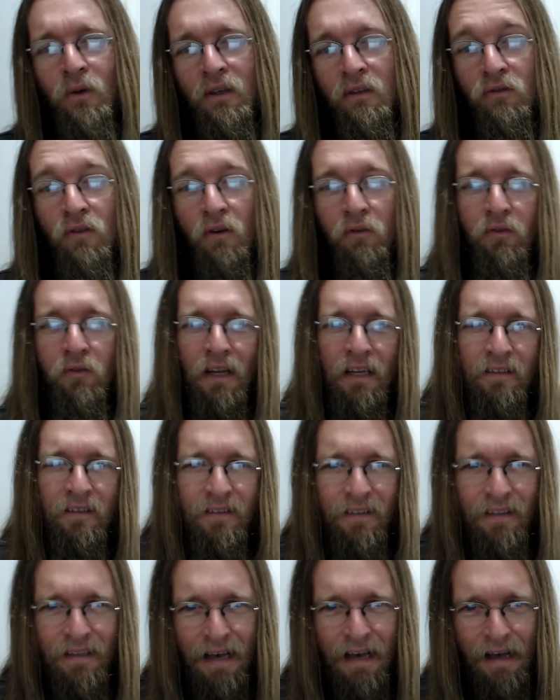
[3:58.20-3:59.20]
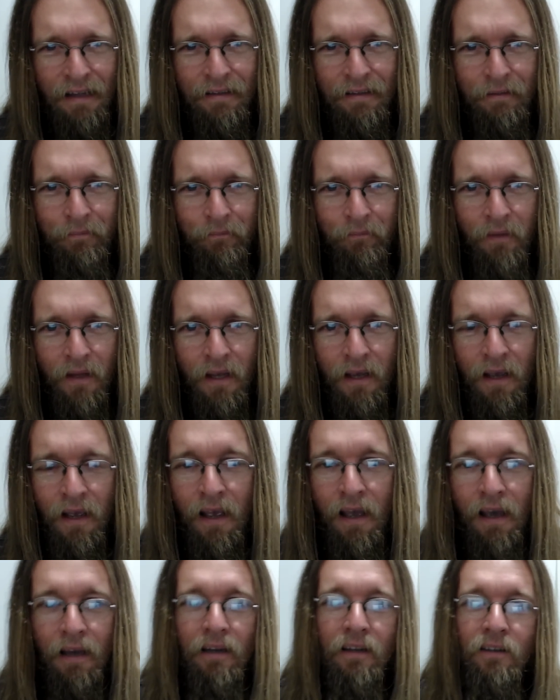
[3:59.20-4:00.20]
isso a felicidade.
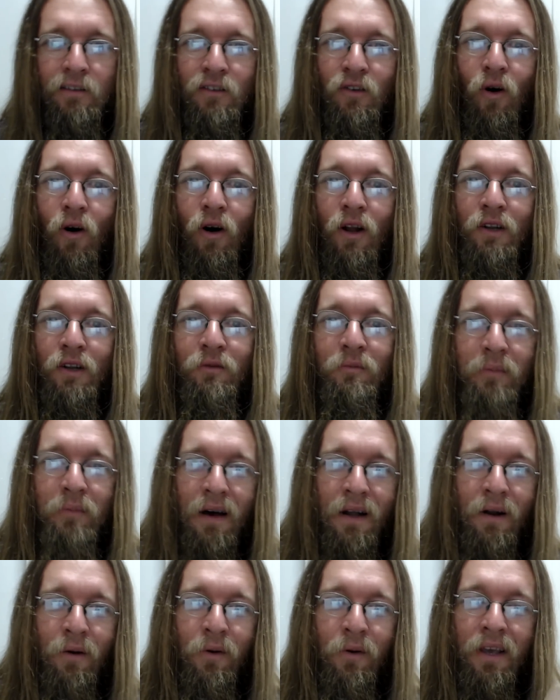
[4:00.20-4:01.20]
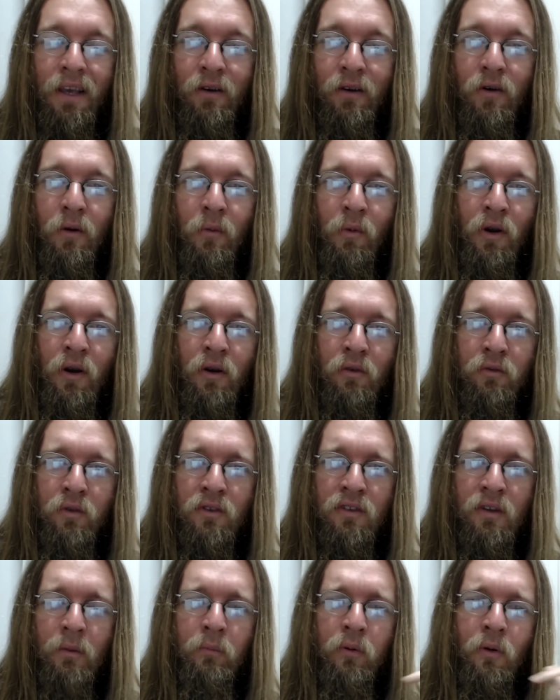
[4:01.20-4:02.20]
Elas olham para alguém como eu e vão
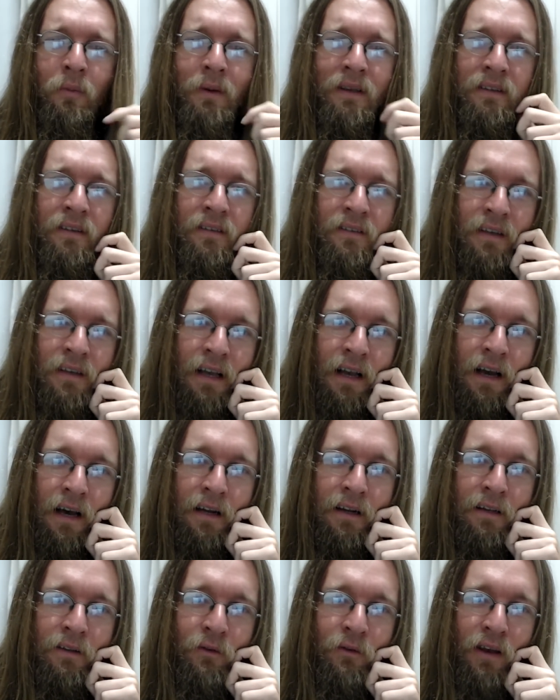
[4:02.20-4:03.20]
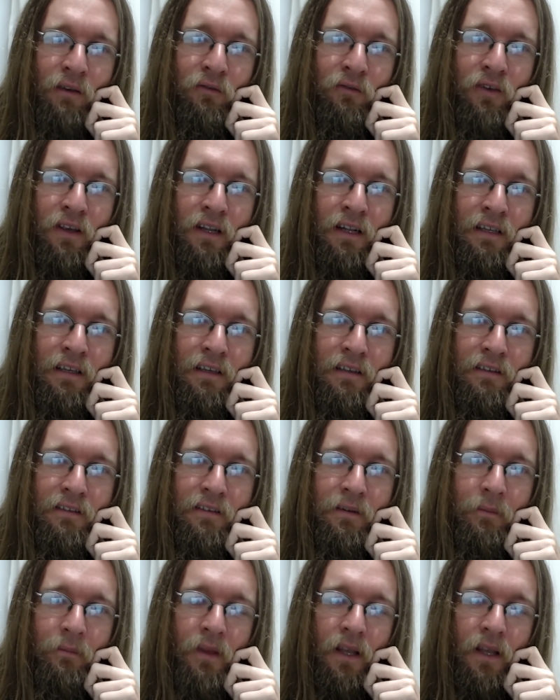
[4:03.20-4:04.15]
dizer: pô, mas esse cara não é feliz?